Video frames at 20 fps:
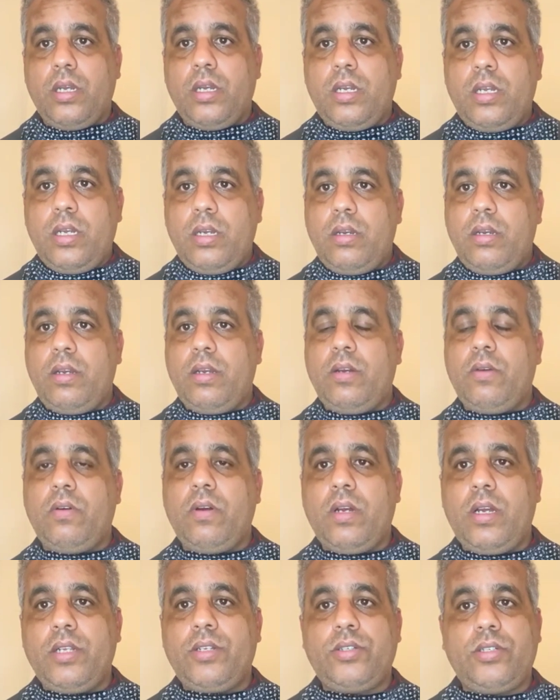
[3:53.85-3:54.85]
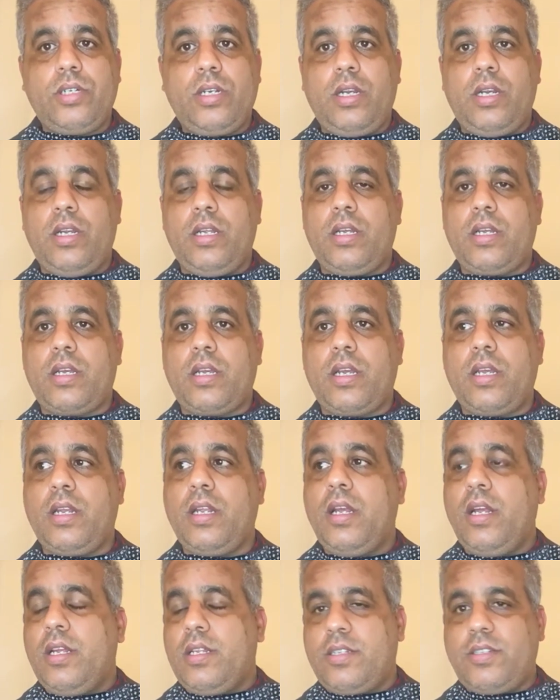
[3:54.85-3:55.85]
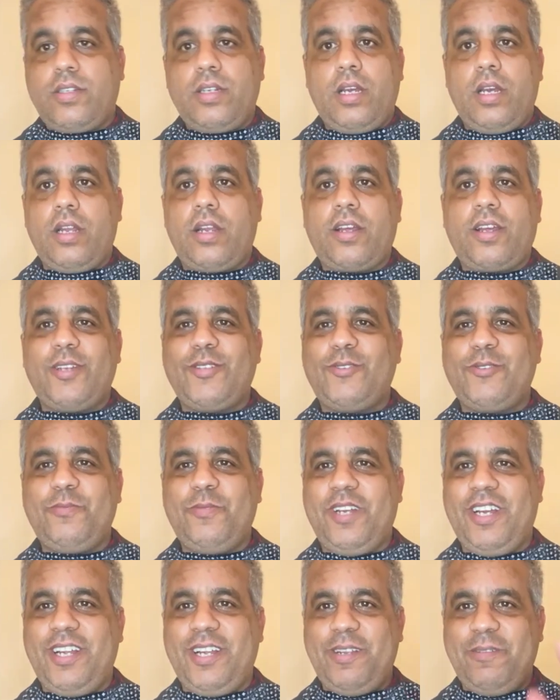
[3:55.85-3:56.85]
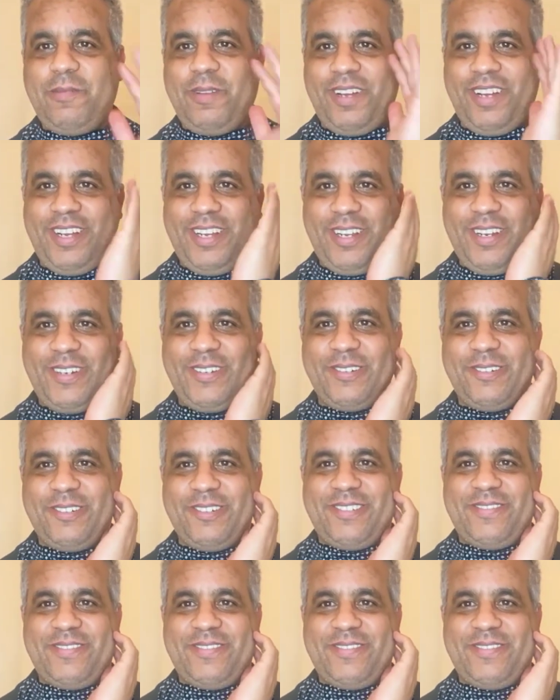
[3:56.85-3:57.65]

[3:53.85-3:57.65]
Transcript: ايوا هادشي اللي كاين الساعه لقيتو بحالي بحالو